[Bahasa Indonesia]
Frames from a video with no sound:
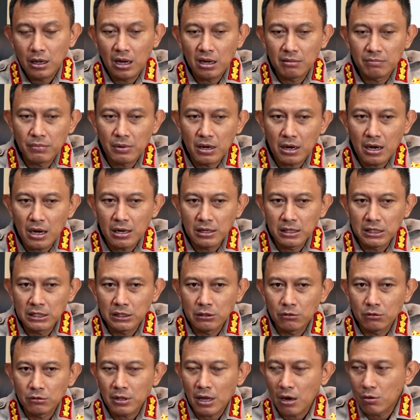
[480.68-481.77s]
apakah
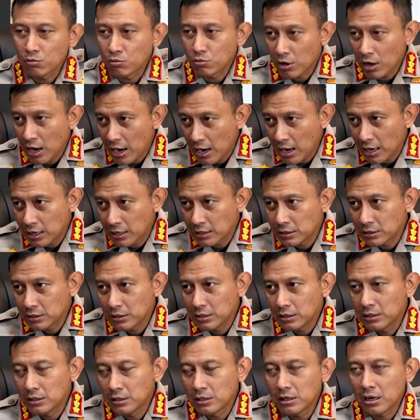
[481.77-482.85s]
itu tawuran,
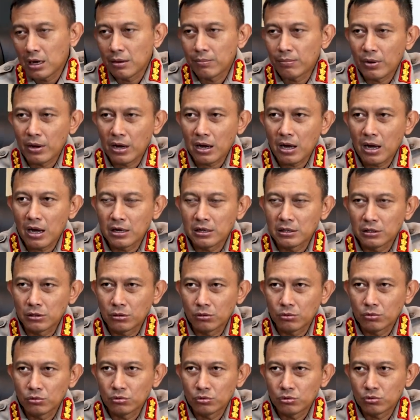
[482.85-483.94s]
apakah
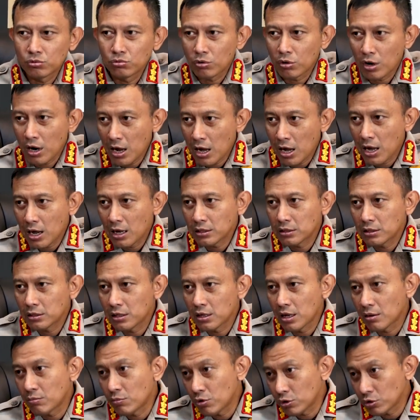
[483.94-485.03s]
itu geng curat, motor.
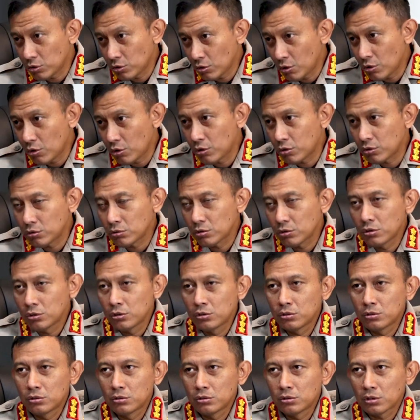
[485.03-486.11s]
geng motor, ya.
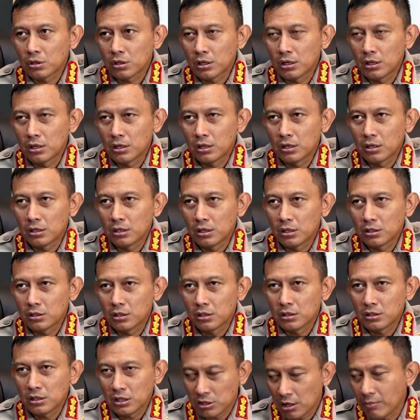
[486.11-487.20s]

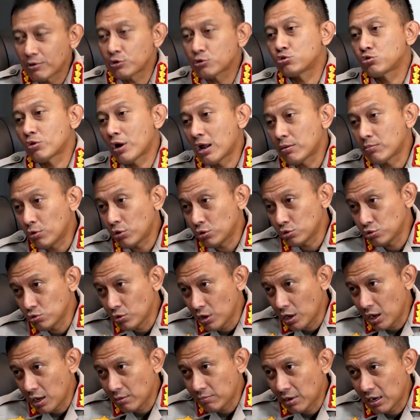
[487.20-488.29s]
Uh, ya termasuk coran moro
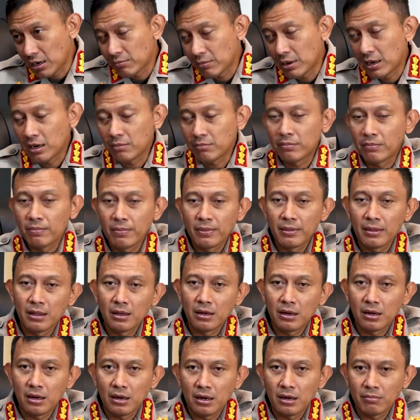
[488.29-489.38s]
juga malam-malam.
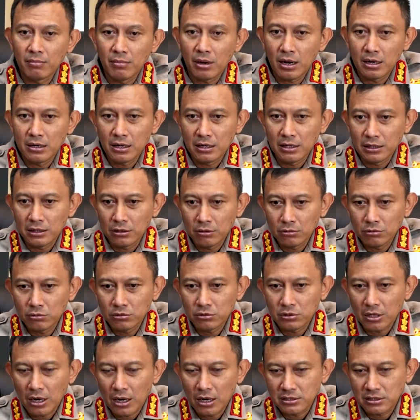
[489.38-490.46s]
Nah, maka dari itu
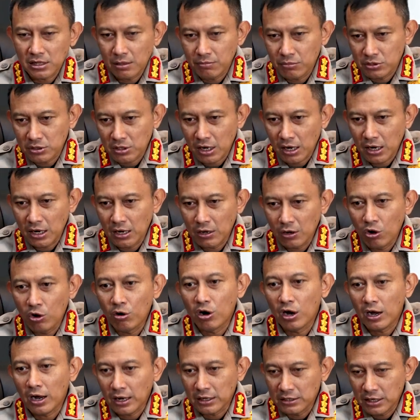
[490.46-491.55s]
setelah saya men-screening,
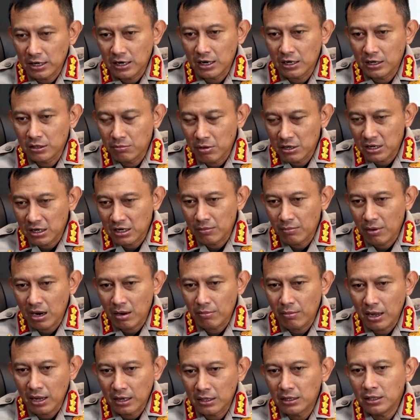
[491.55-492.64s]
oh kejadian itu banyak di
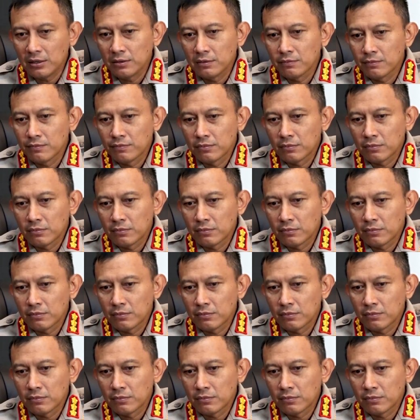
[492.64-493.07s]
malam hari,